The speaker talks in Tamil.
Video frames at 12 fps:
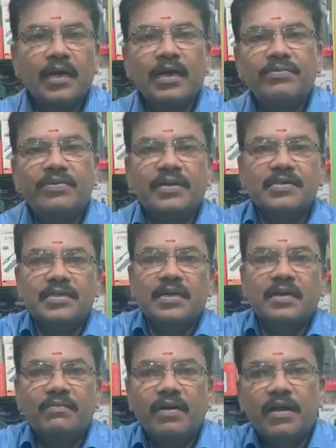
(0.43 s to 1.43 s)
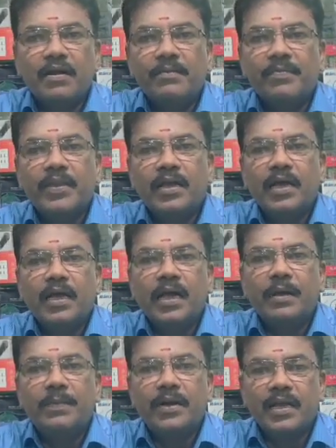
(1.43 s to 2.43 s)
ஹாய் ஃப்ரெண்ட்ஸ் வணக்கம்
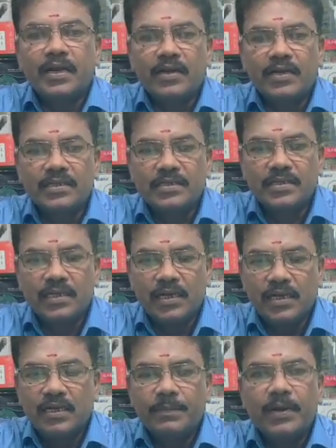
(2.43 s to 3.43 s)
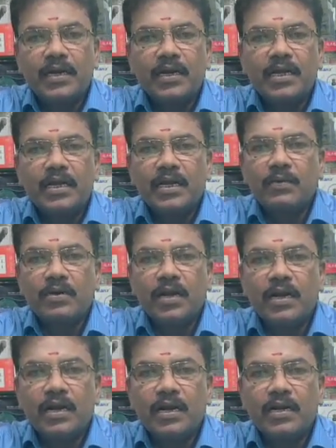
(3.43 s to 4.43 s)
ஆப்பிள் எலக்ட்ரானிக்ஸ் இப்போ பாருங்க இன்னைக்கு ஒரு
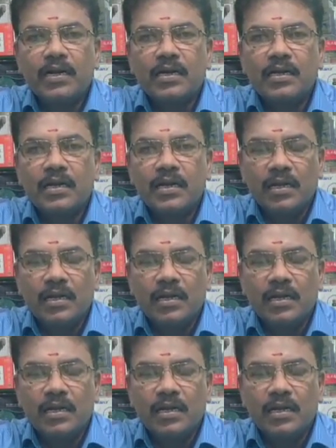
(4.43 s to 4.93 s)
நல்ல கண்டென்ட்